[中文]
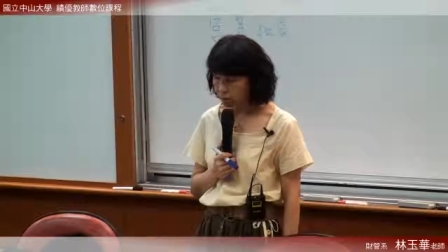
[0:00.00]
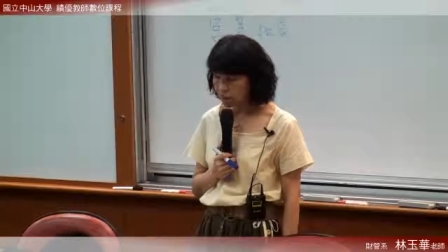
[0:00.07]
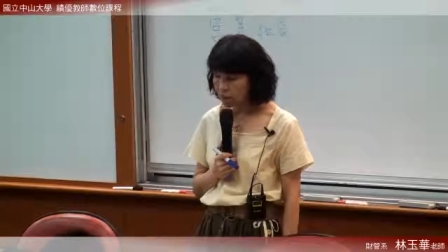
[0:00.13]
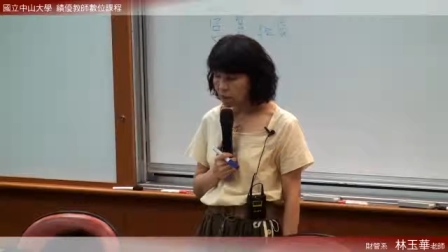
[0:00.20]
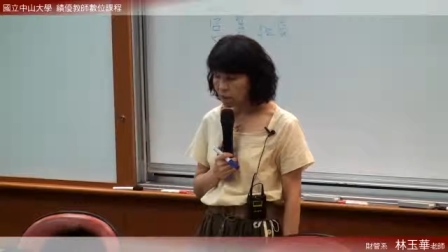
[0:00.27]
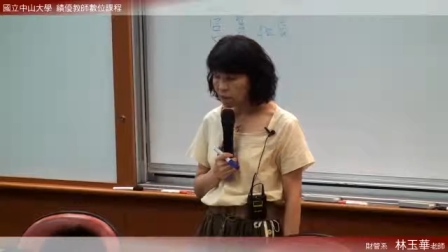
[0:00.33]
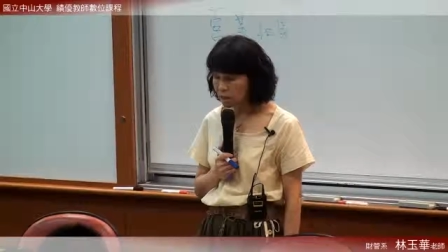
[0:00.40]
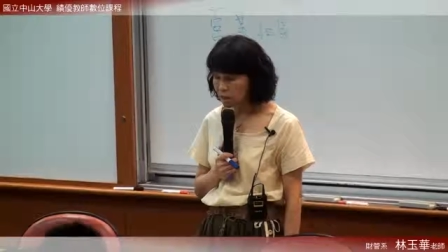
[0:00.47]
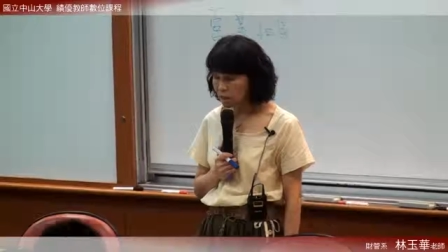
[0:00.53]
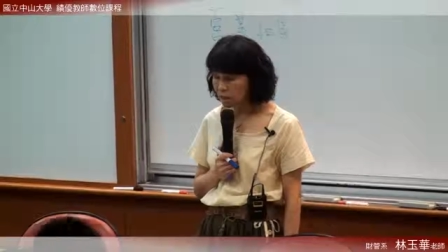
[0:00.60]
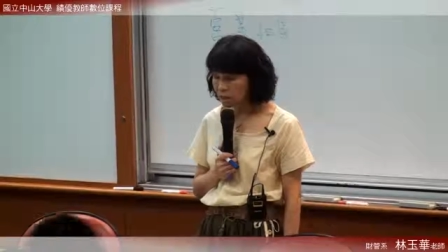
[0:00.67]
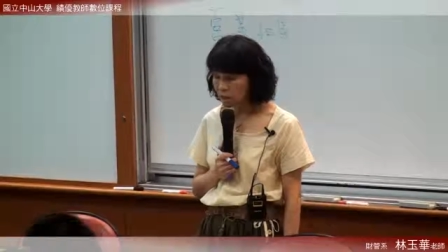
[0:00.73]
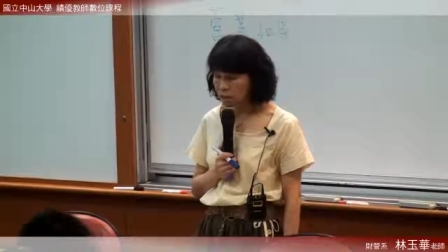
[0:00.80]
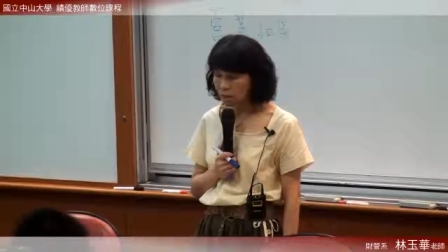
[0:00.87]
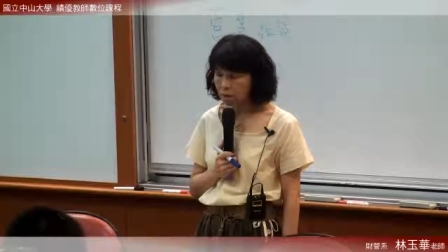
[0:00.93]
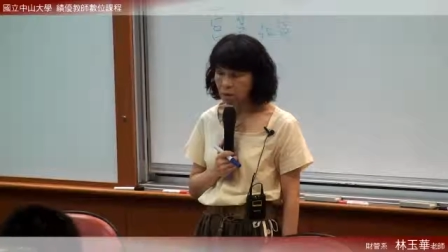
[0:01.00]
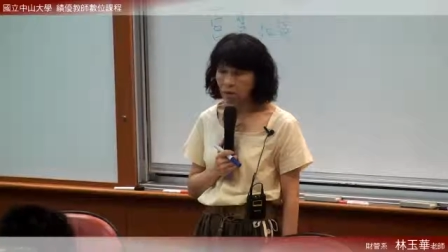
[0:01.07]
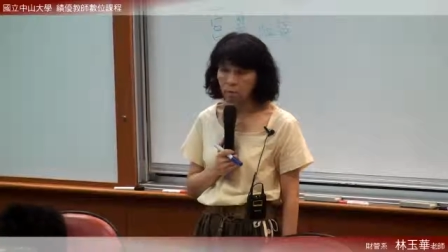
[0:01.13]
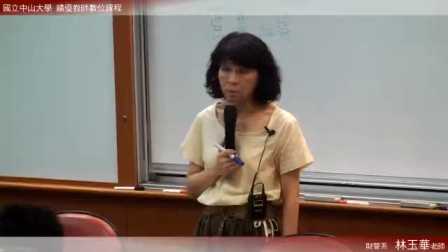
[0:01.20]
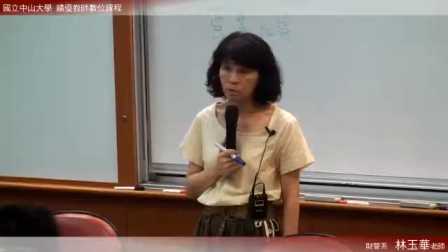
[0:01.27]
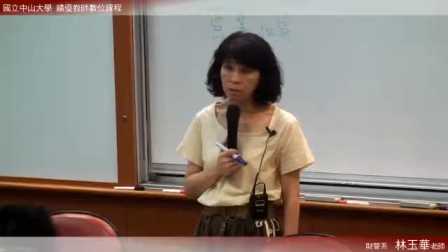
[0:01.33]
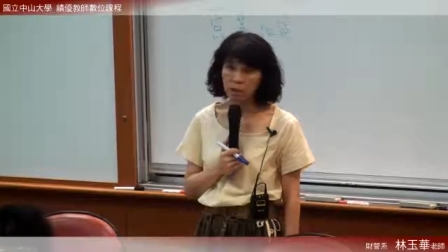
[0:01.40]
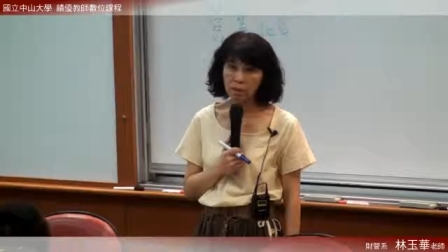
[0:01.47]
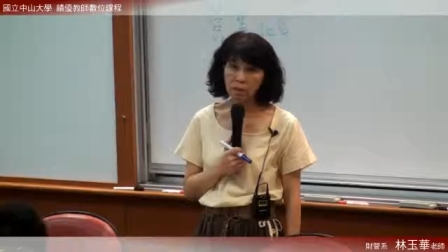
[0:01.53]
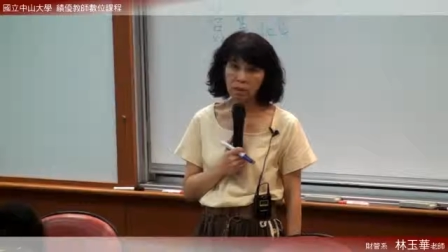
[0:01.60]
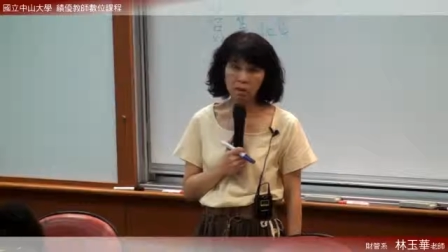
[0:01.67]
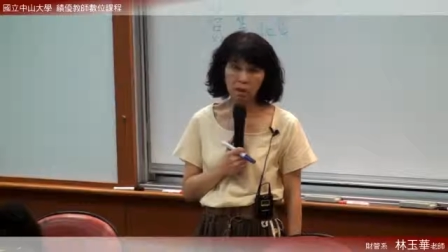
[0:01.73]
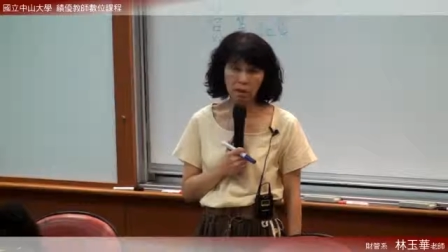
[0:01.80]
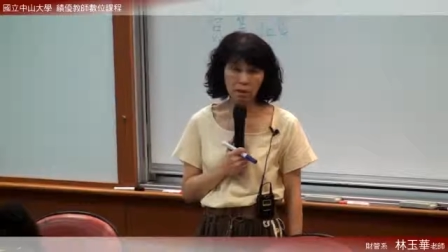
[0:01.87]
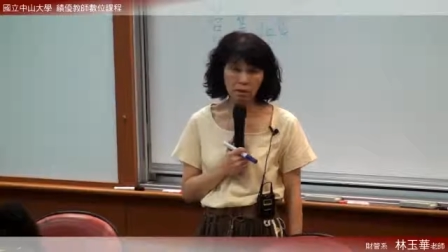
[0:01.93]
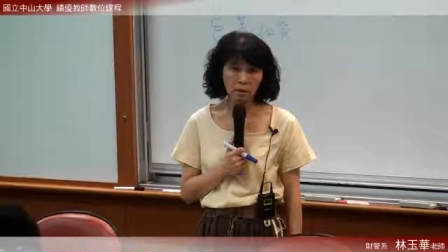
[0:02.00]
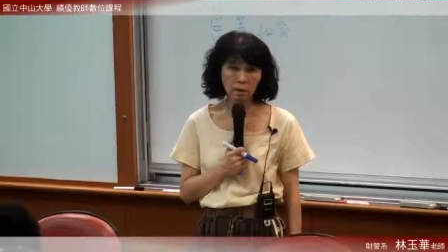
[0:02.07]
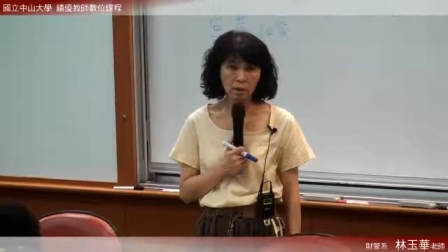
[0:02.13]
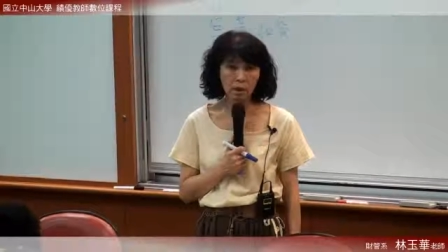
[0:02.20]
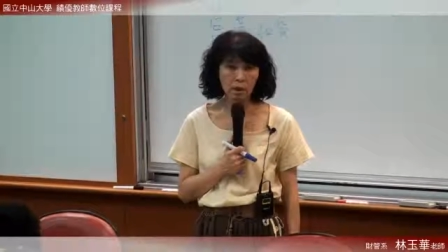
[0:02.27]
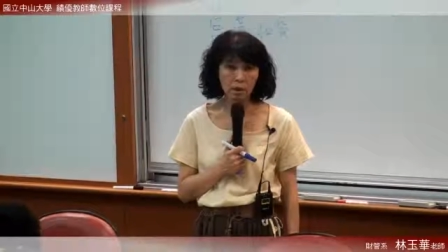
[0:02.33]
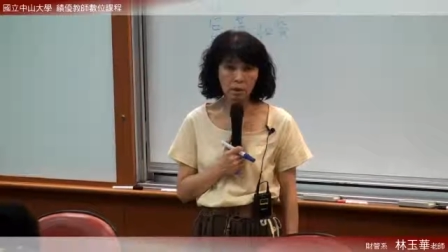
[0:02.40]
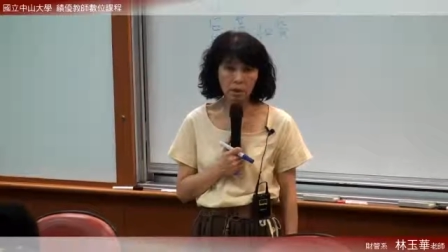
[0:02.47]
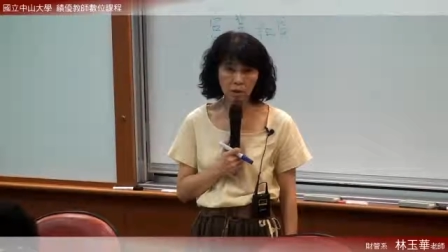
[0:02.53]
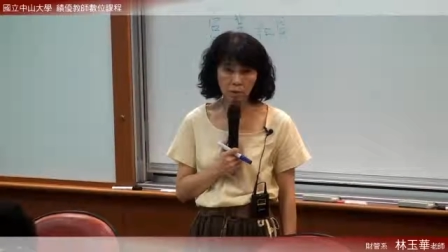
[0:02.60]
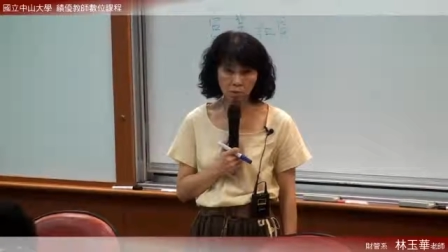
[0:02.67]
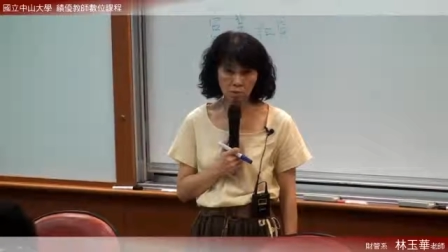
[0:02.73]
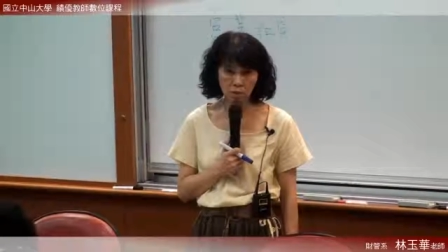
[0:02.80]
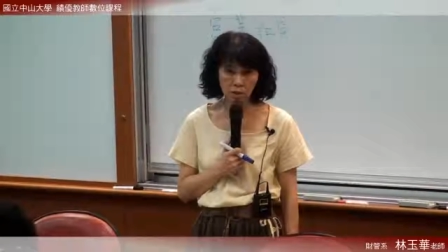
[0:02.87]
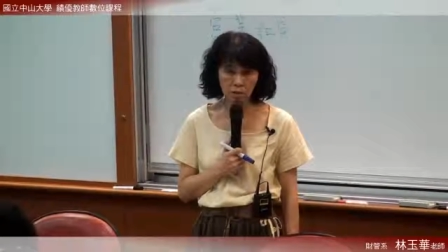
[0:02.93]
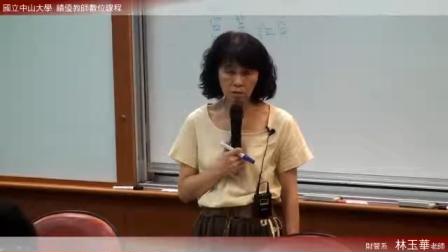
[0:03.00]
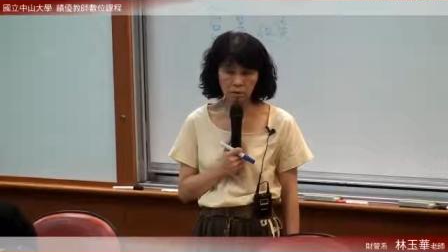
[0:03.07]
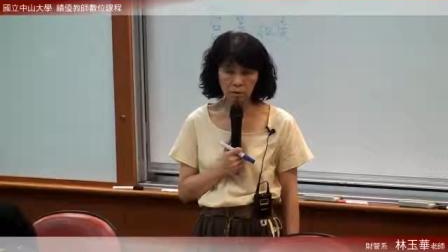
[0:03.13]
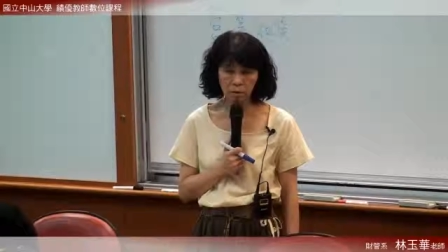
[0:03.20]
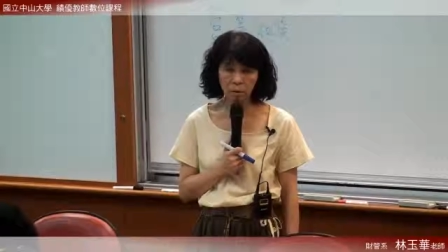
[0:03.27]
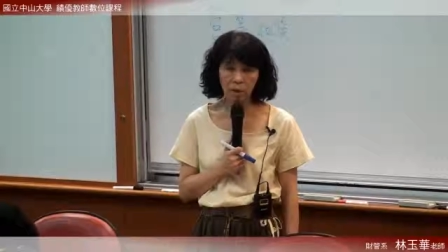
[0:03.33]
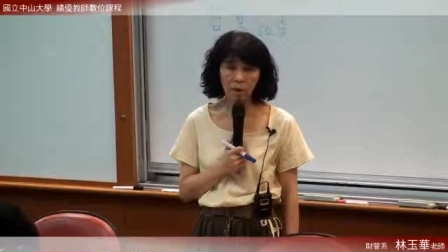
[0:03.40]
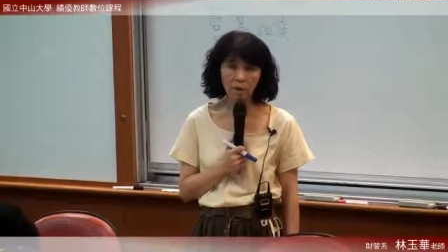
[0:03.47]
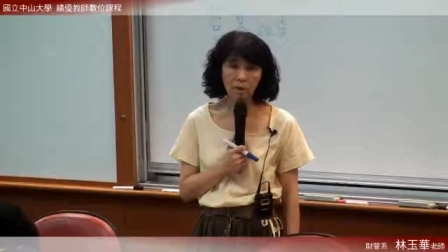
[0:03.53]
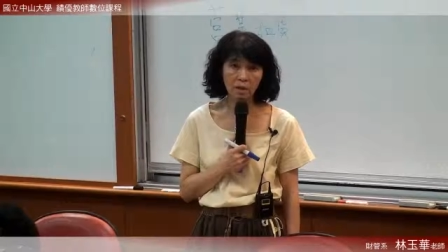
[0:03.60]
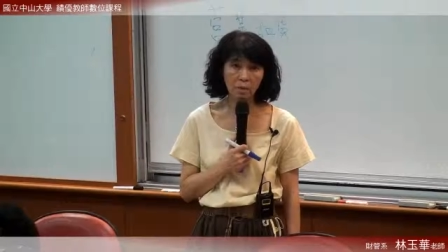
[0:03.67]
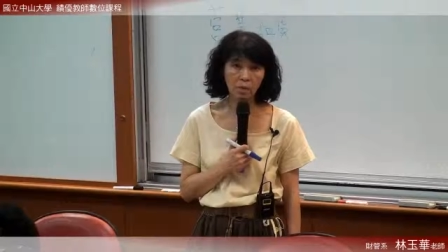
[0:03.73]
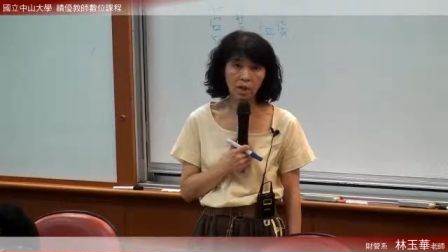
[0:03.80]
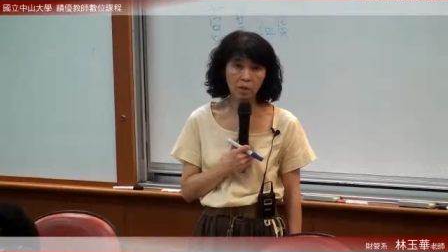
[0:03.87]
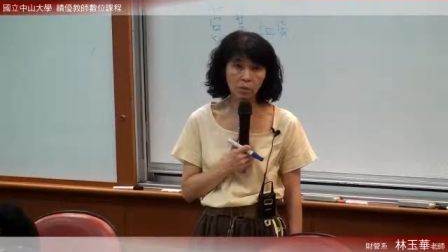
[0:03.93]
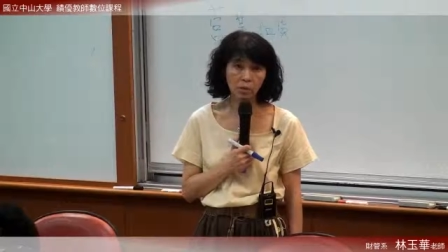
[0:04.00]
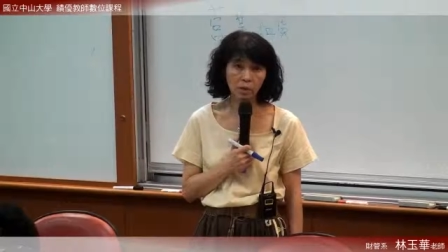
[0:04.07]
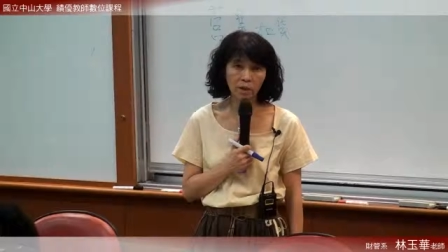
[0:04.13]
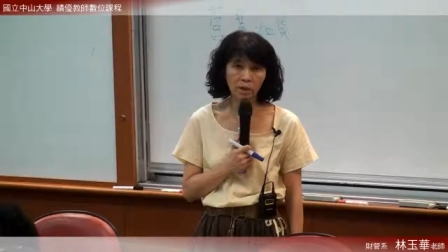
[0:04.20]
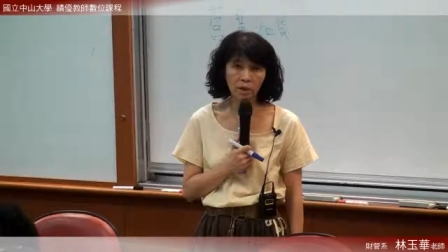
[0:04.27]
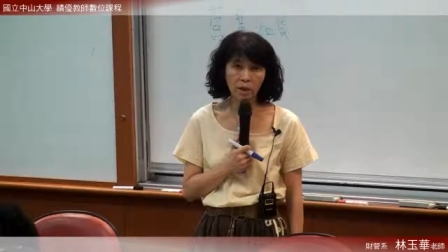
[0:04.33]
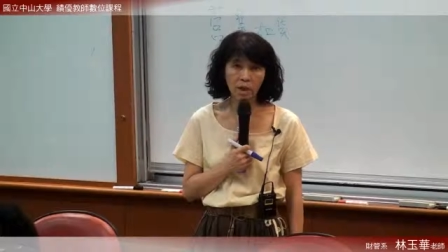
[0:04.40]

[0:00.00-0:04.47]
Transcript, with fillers: 第一示例一呢，没有跟你讲它是一个营业租赁，因为它要你判断。